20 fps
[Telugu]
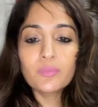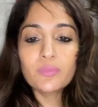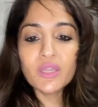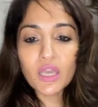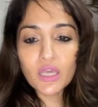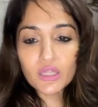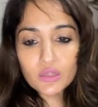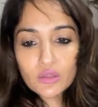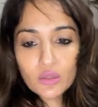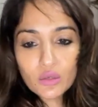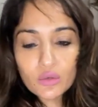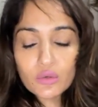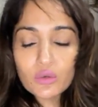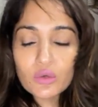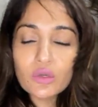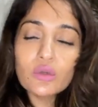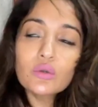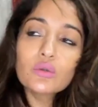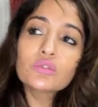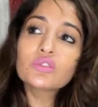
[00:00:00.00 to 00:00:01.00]
మీ అందరూ
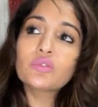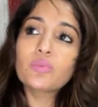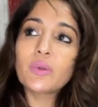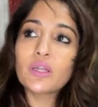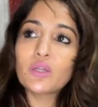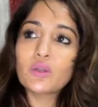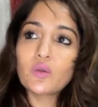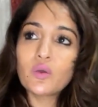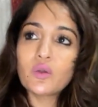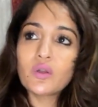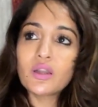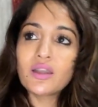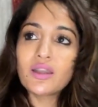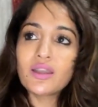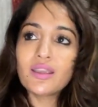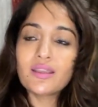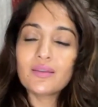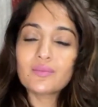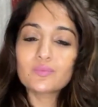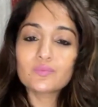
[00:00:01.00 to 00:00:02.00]
కూడా
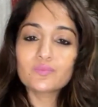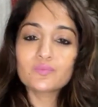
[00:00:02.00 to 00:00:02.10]
గుర్తుపెట్టుకోండి